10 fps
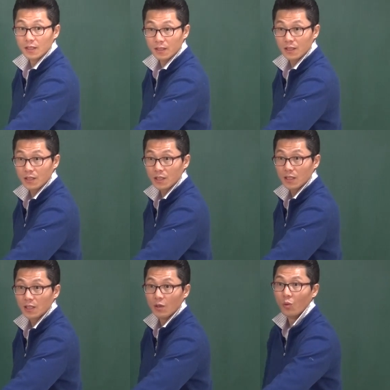이
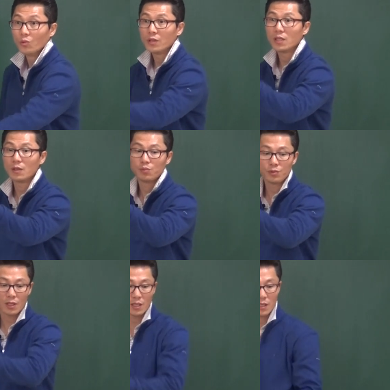되지? o n 가
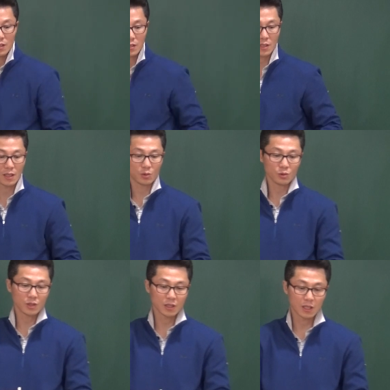부사가 어떻게
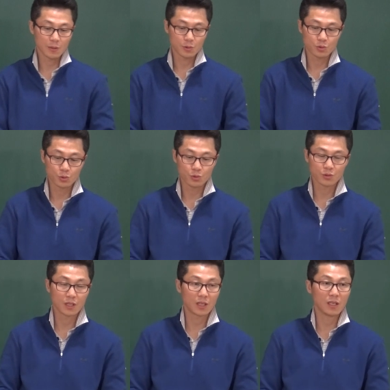도치가 되려면 주어
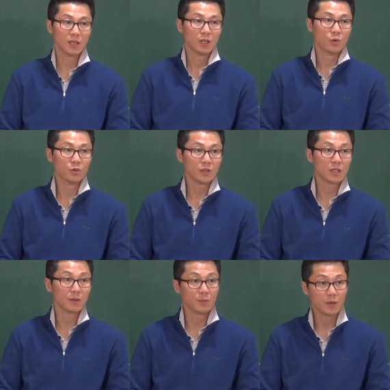동사가 o n
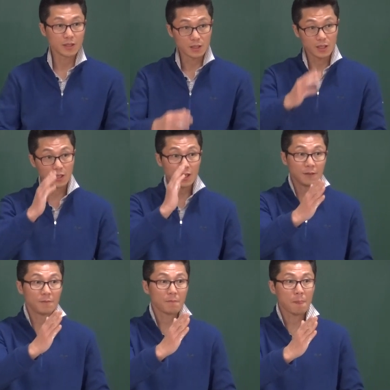다음에 뭐가 있어야
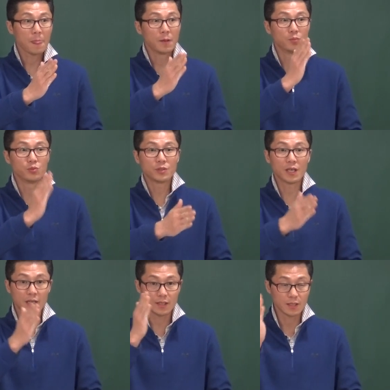된다?
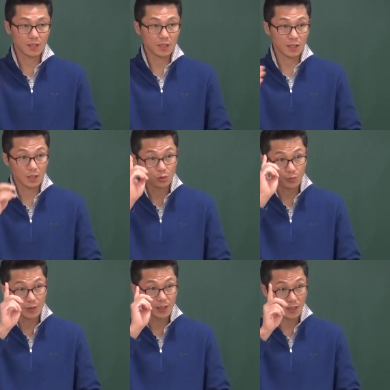부사가 있어야 된다. 이게
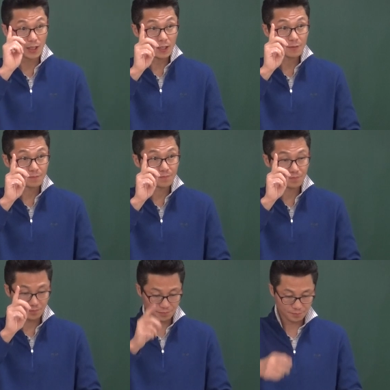두번째세
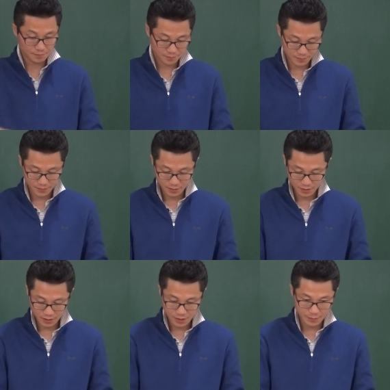
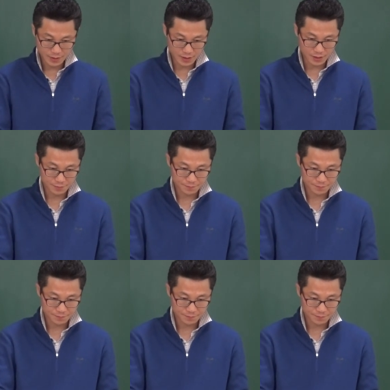번째. 음.